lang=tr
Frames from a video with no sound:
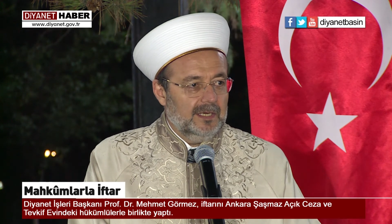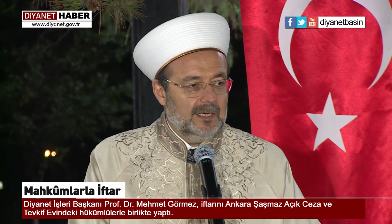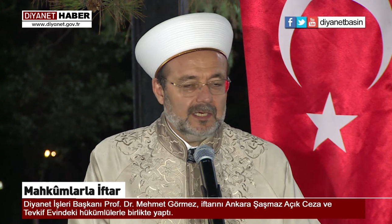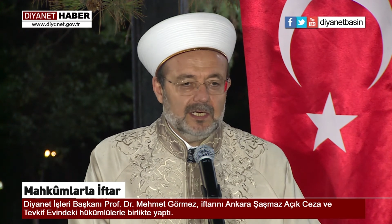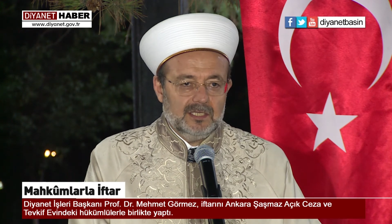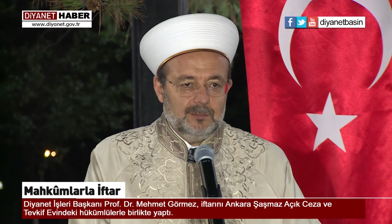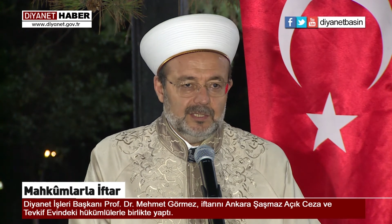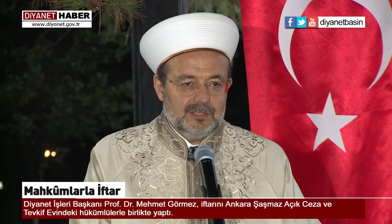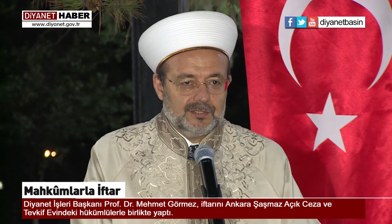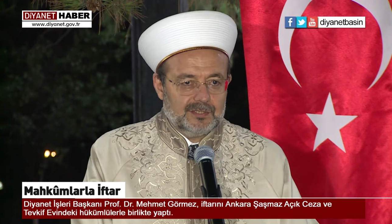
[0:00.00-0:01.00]
Herhangi
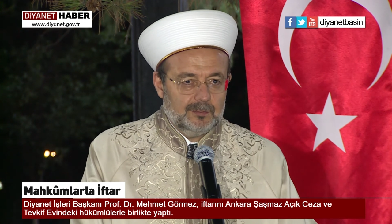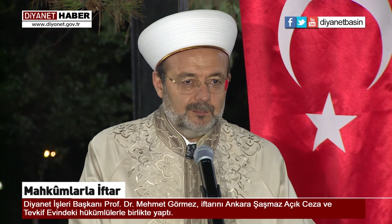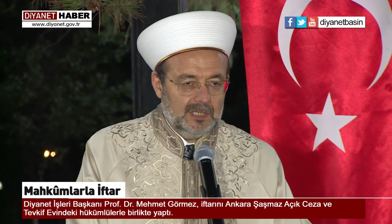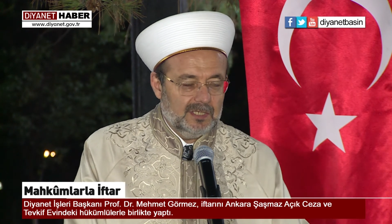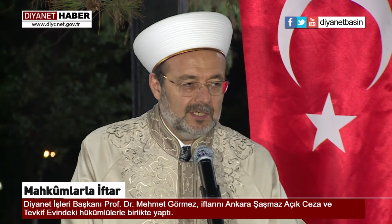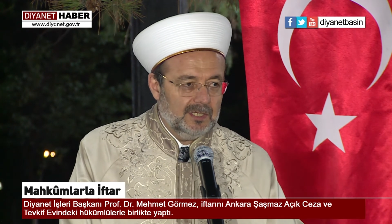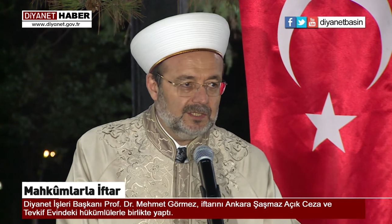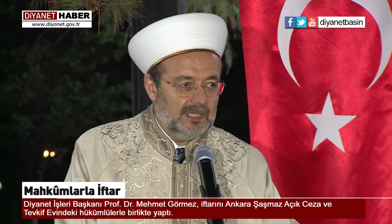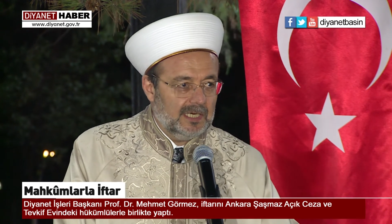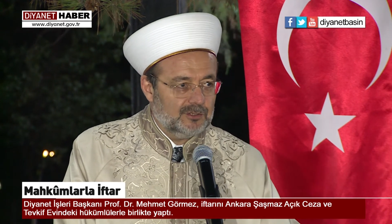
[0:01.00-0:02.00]
bir bilgi
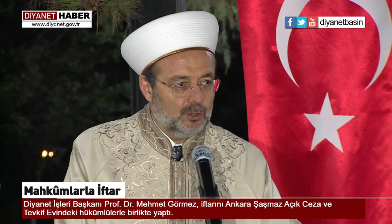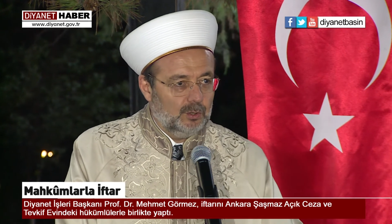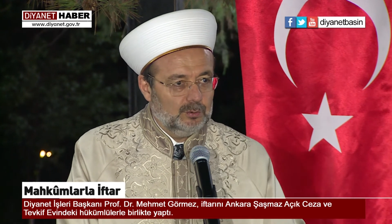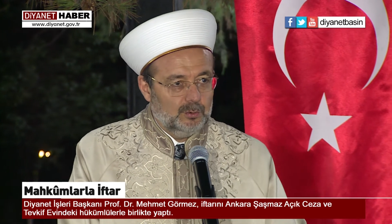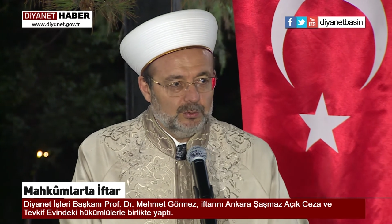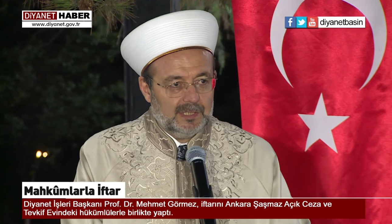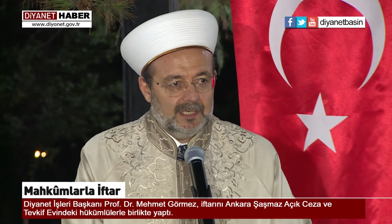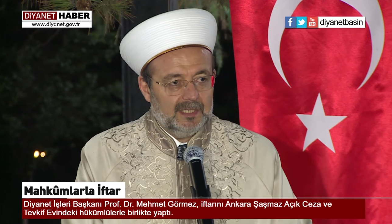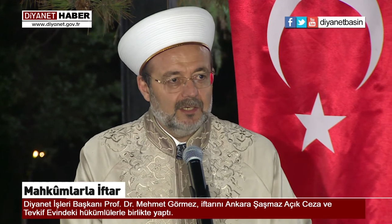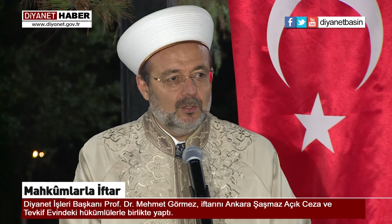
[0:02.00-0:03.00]
ihtiyacı
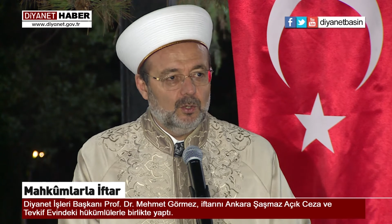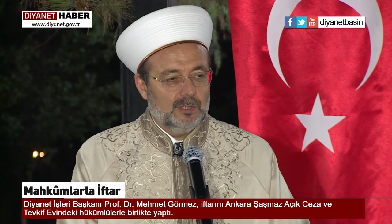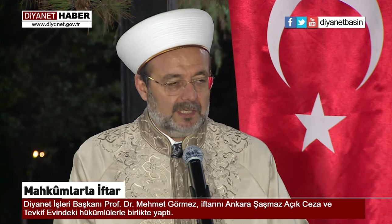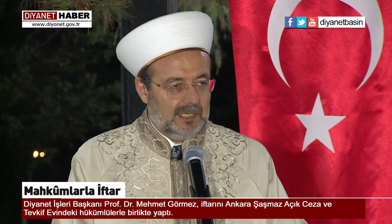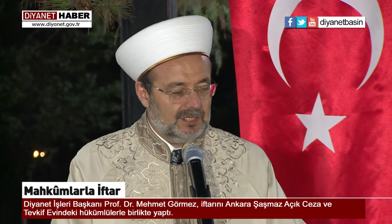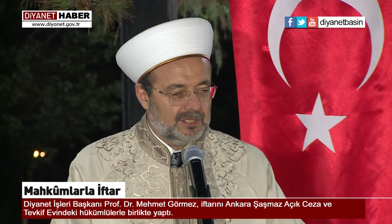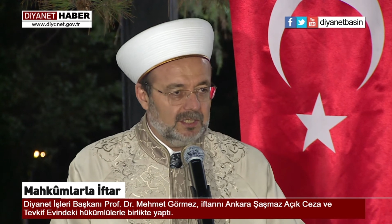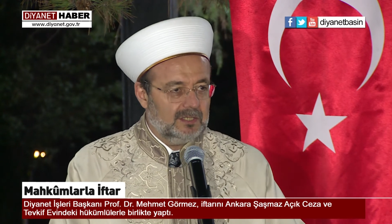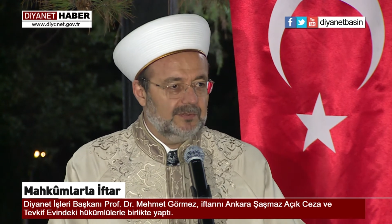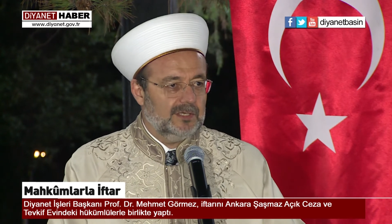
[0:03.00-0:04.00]
olduğunda ona
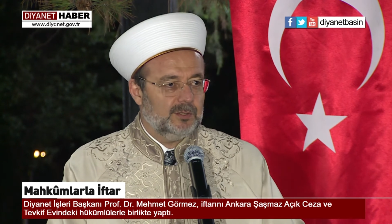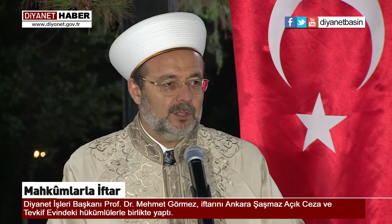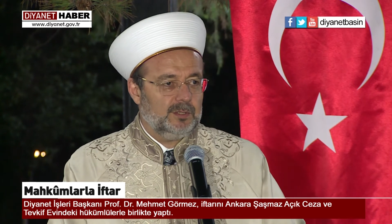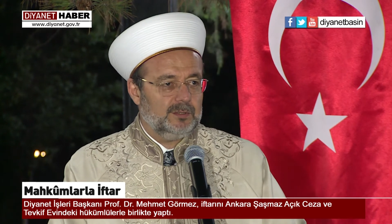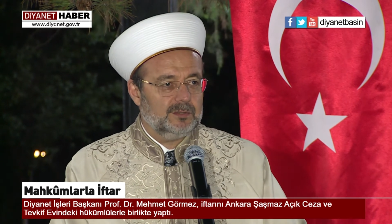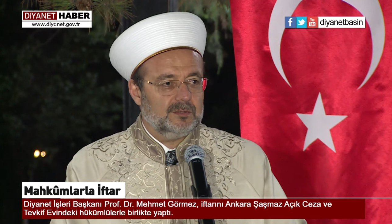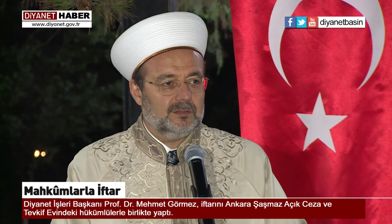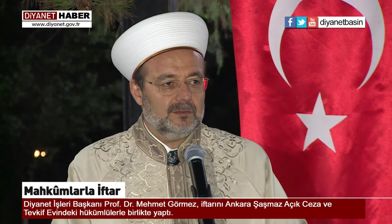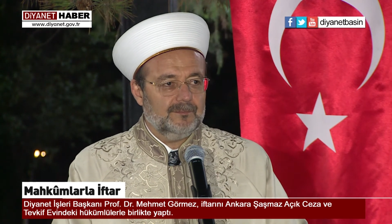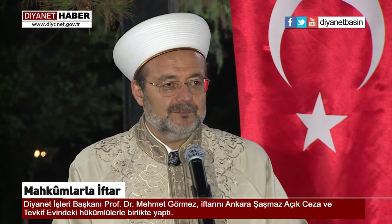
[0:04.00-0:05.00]
karşılık veriyor.
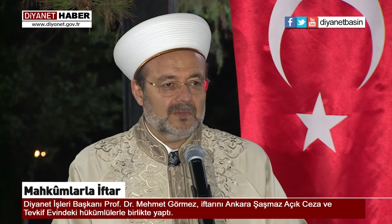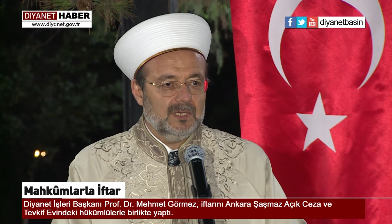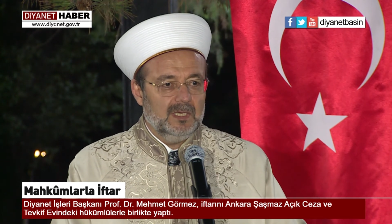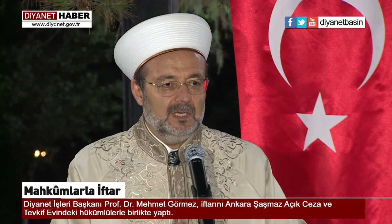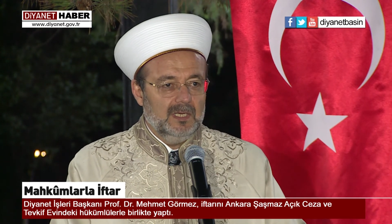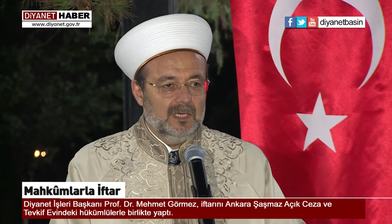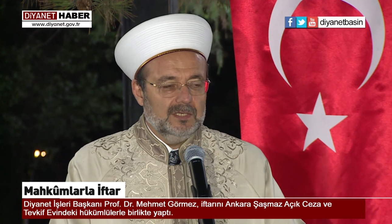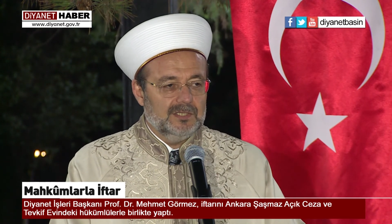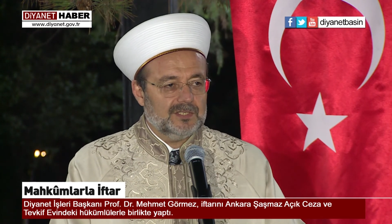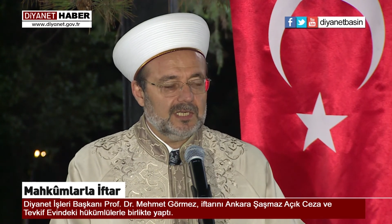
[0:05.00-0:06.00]

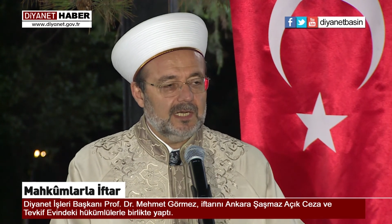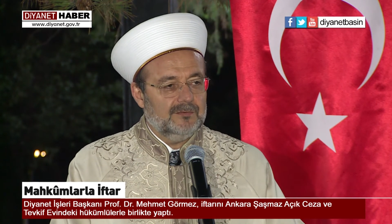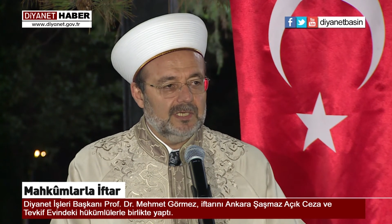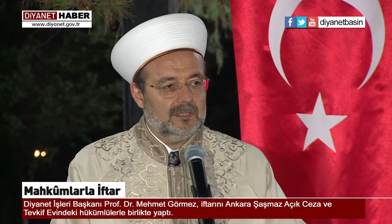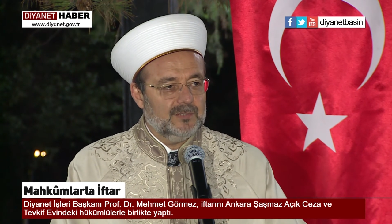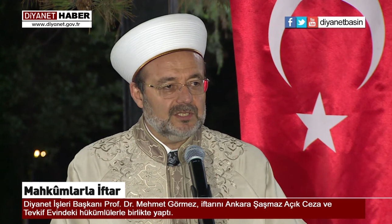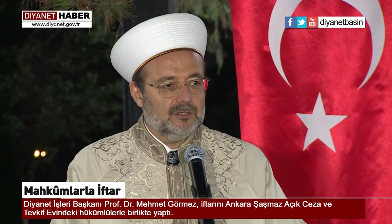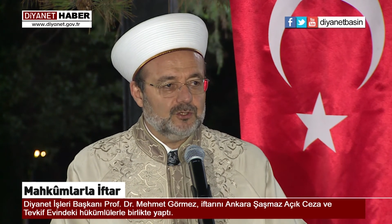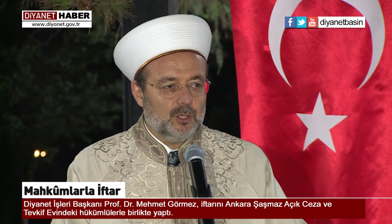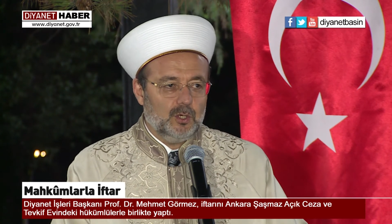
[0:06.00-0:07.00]

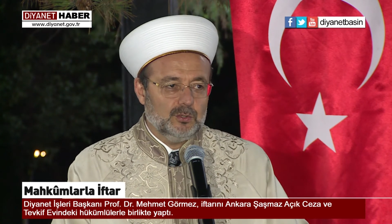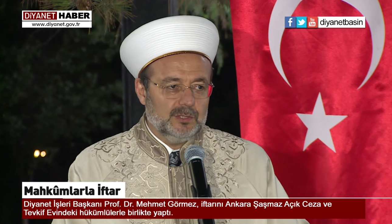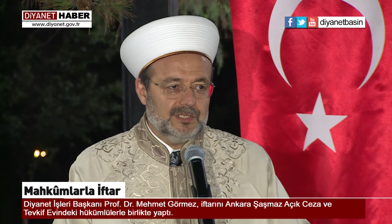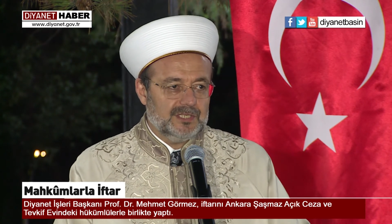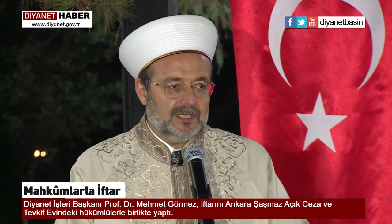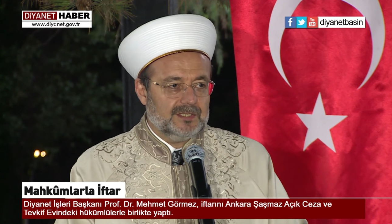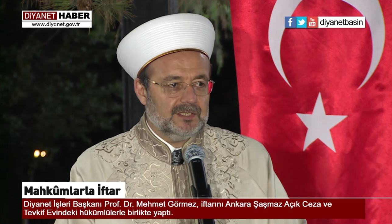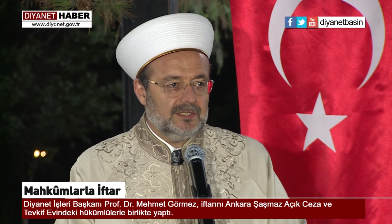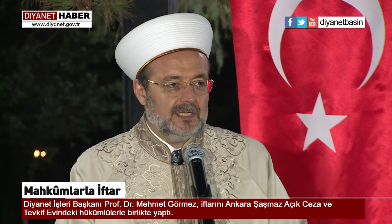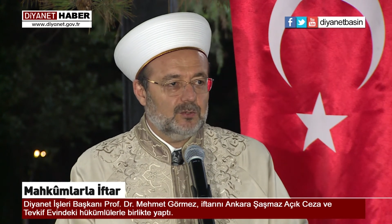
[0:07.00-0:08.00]
Cezaevlerimizin çoğunun
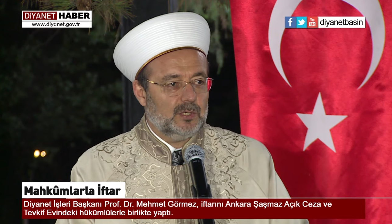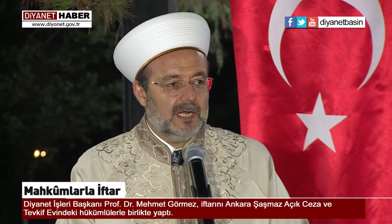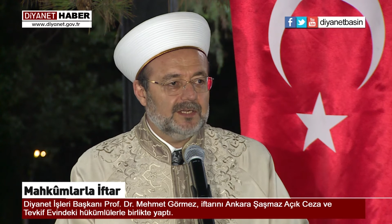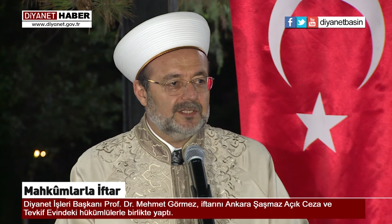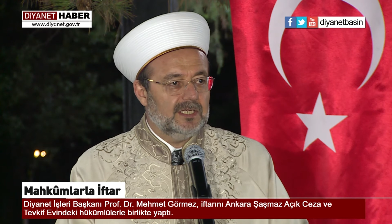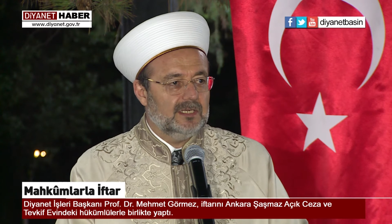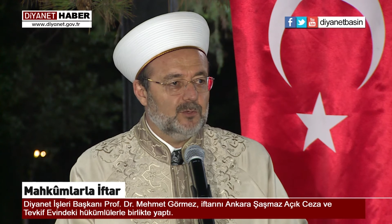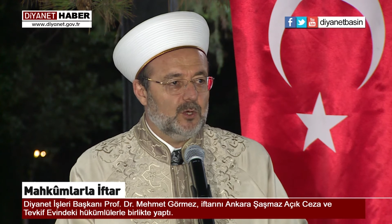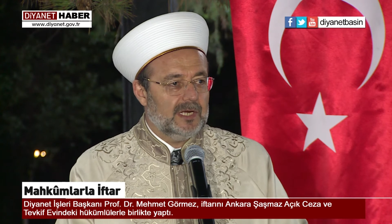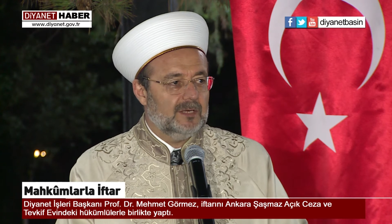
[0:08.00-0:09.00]
içerisinde Kur'an-ı Kerim
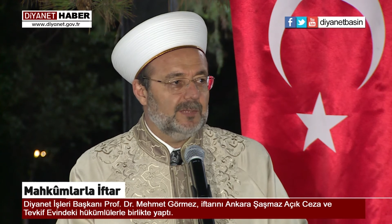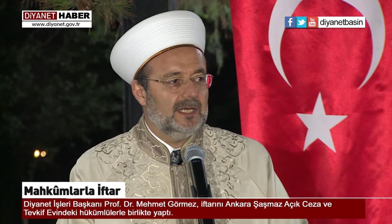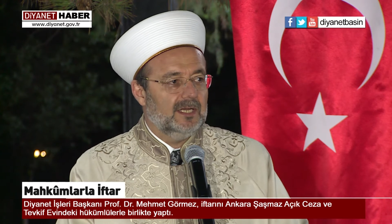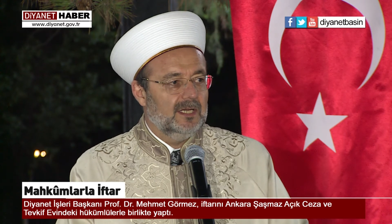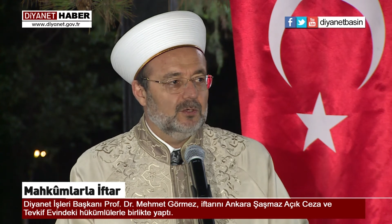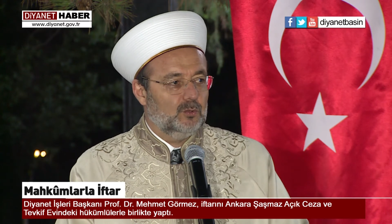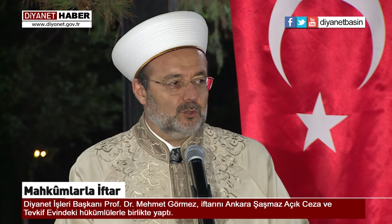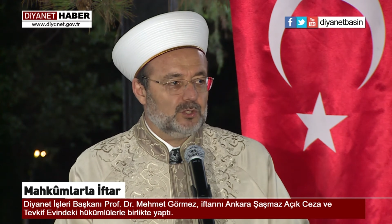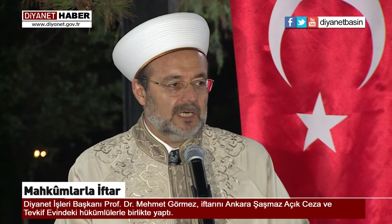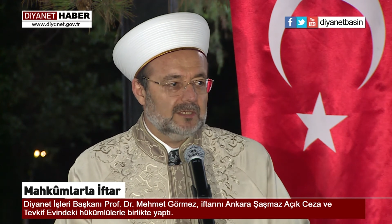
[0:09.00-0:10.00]
öğrenme
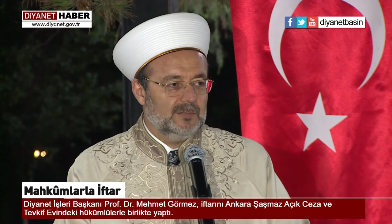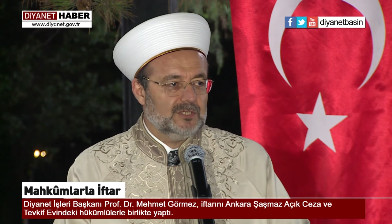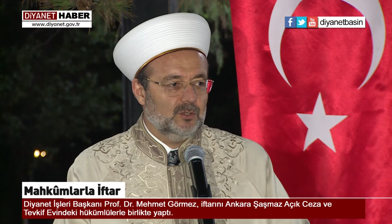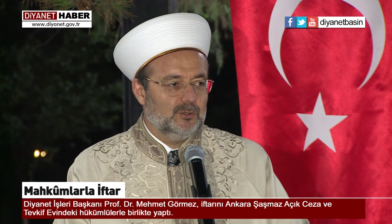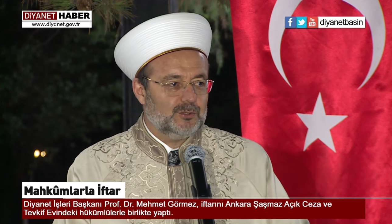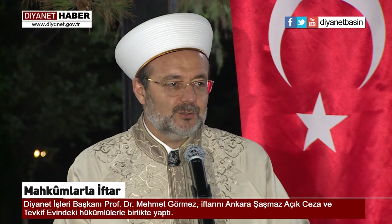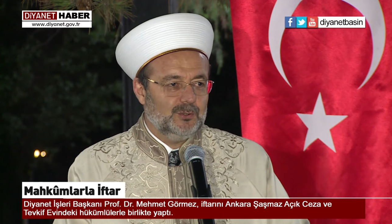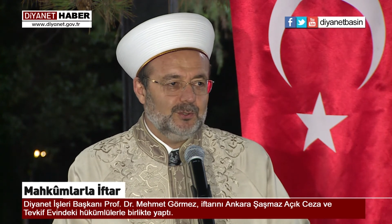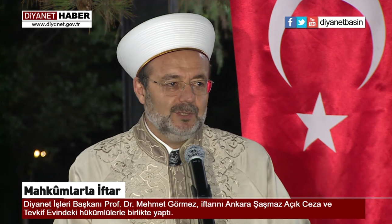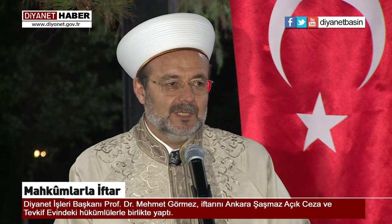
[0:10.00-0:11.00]
kurslarımız
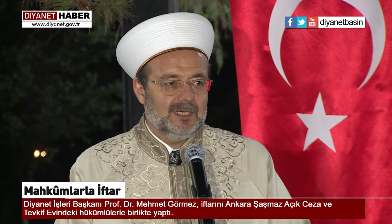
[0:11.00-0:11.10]
oluştu.